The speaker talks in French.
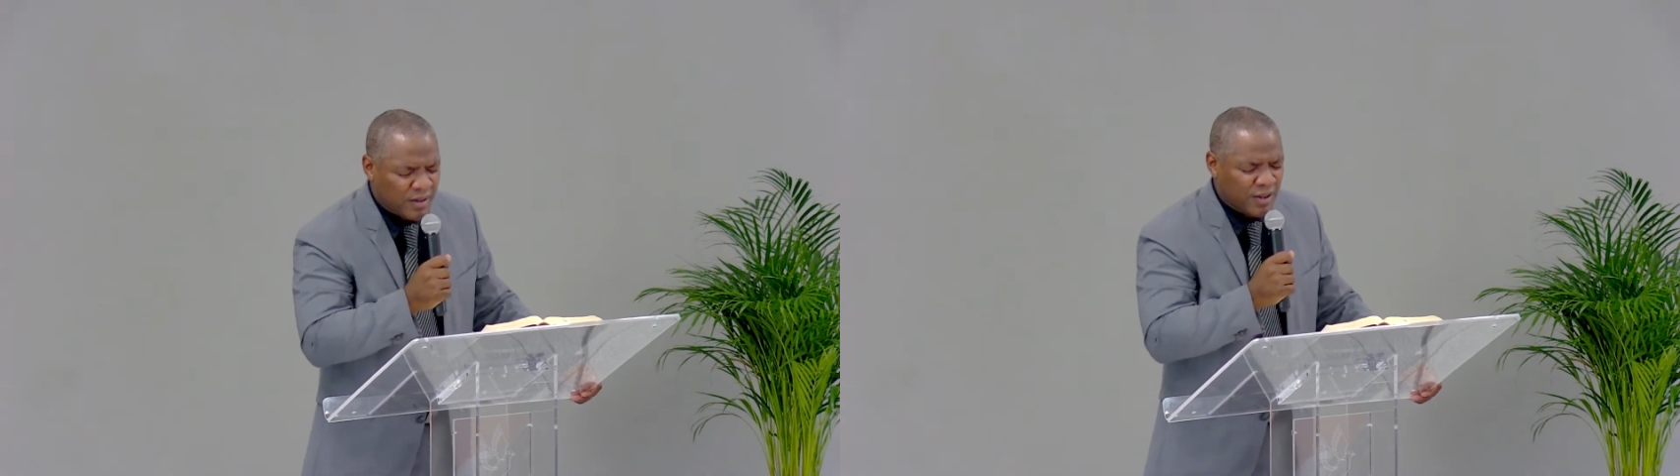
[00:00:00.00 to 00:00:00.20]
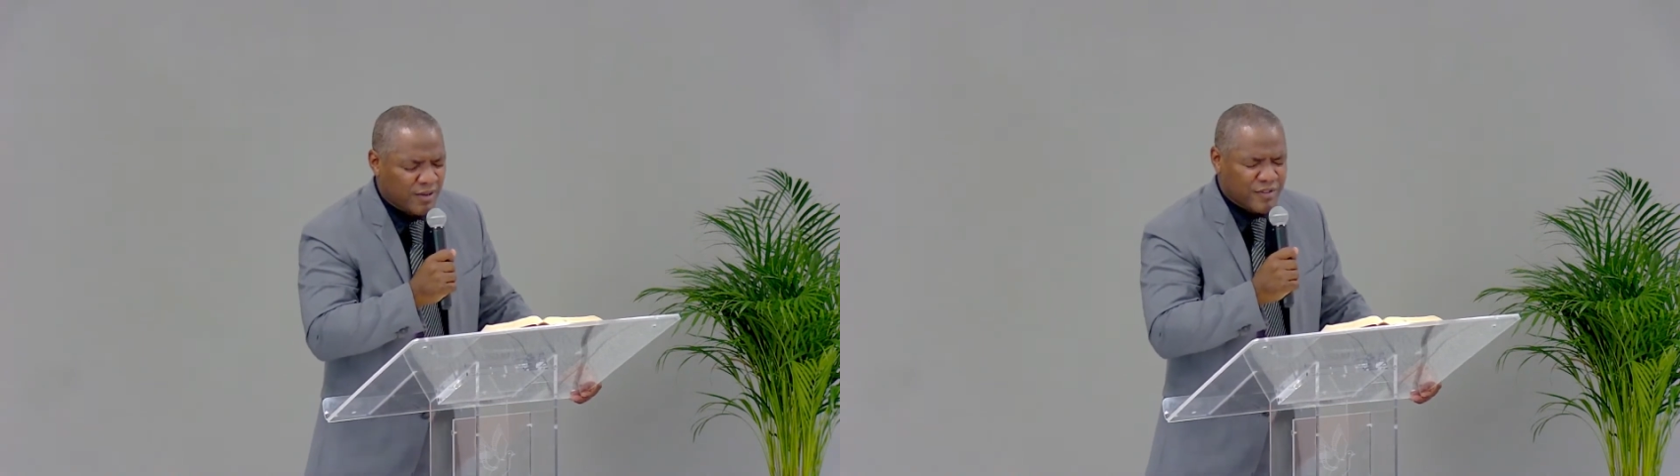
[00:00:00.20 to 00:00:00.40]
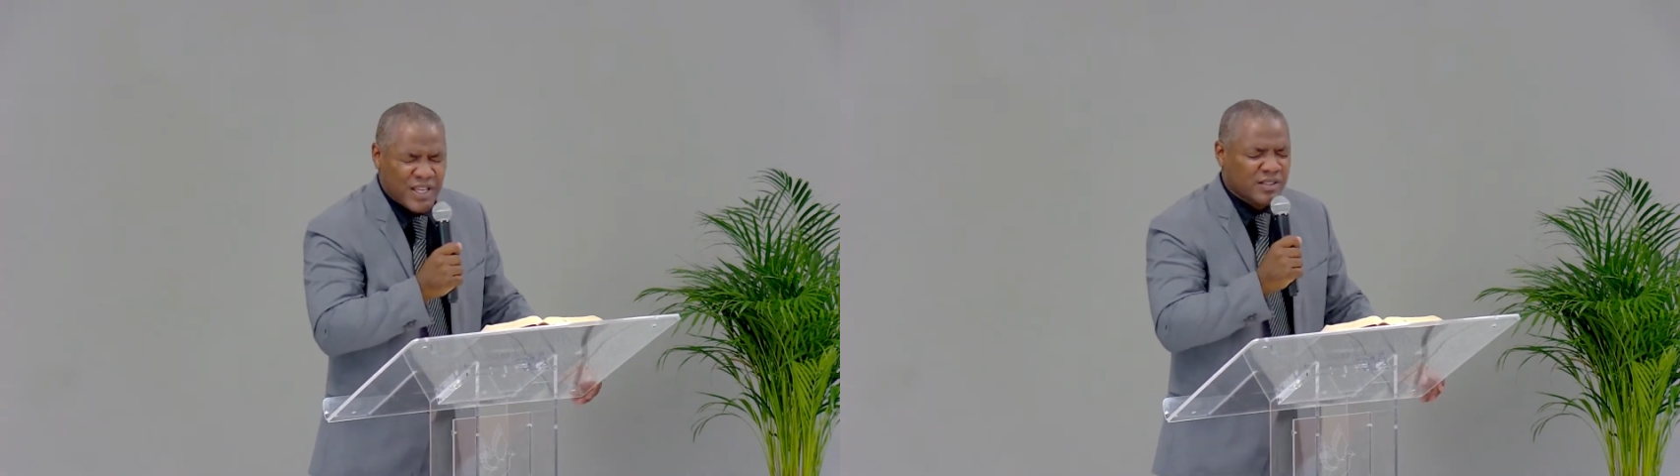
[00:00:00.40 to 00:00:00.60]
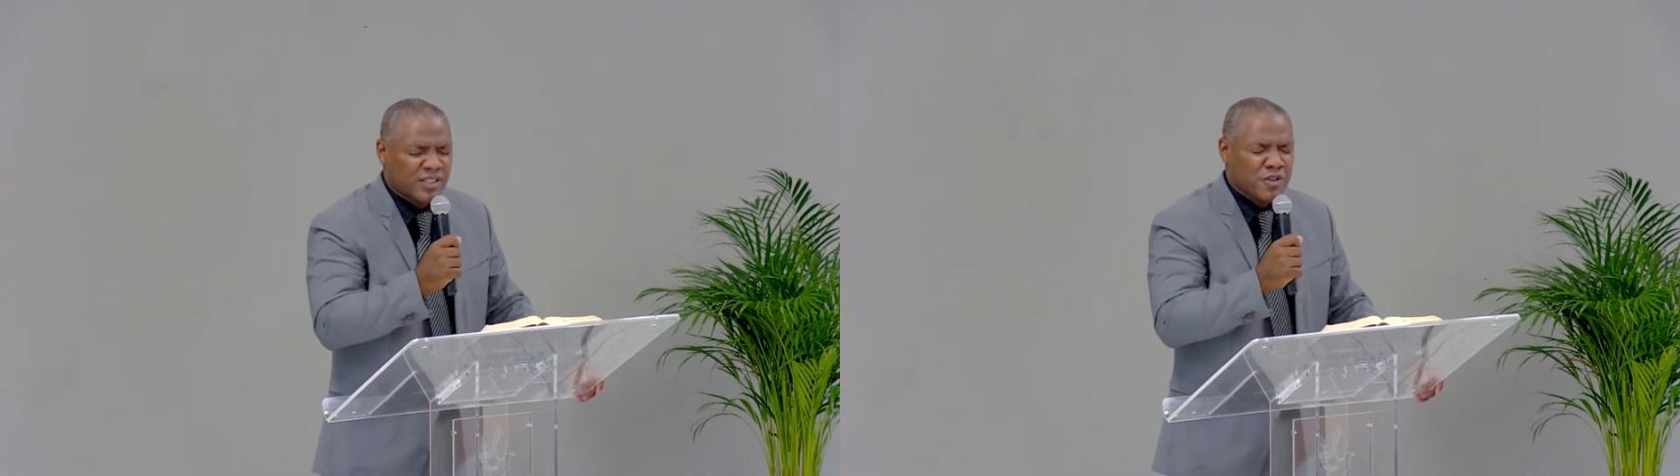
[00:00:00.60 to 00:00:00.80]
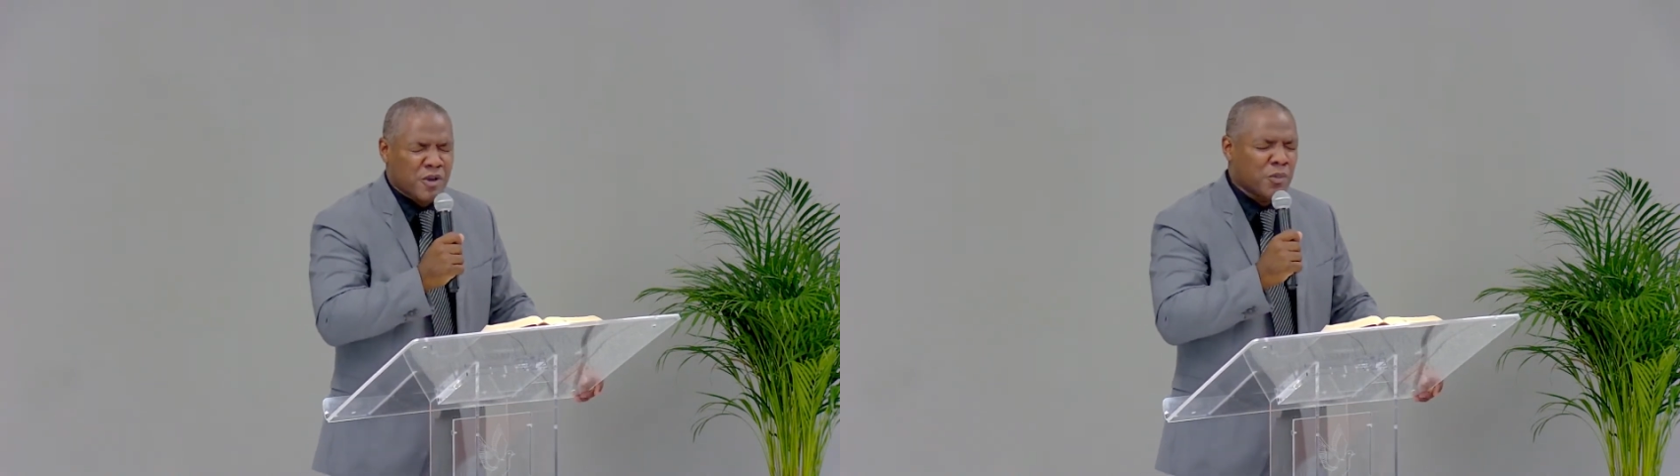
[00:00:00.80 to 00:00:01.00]
Viens
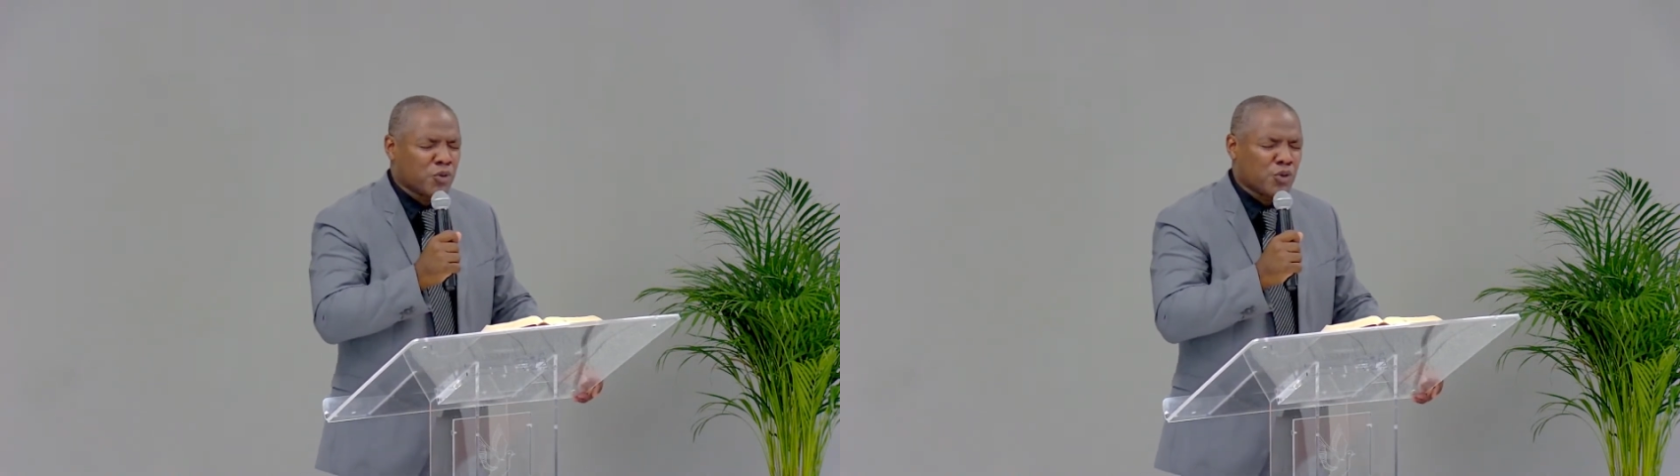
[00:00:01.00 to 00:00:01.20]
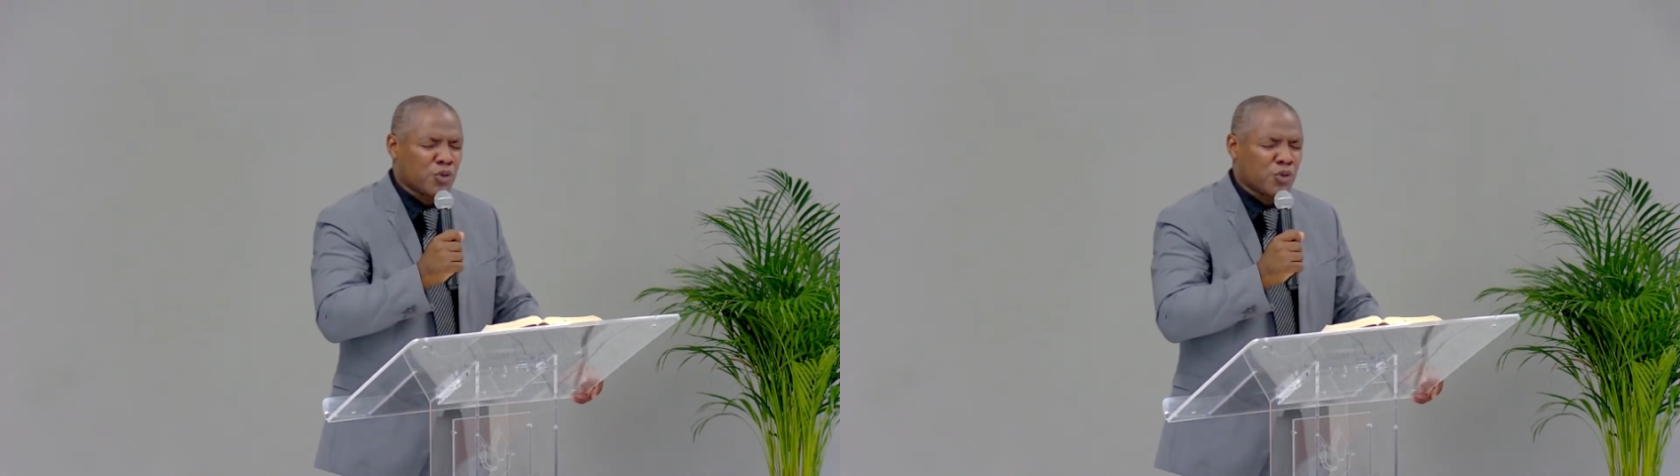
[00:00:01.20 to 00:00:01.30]
Seigneur mon Dieu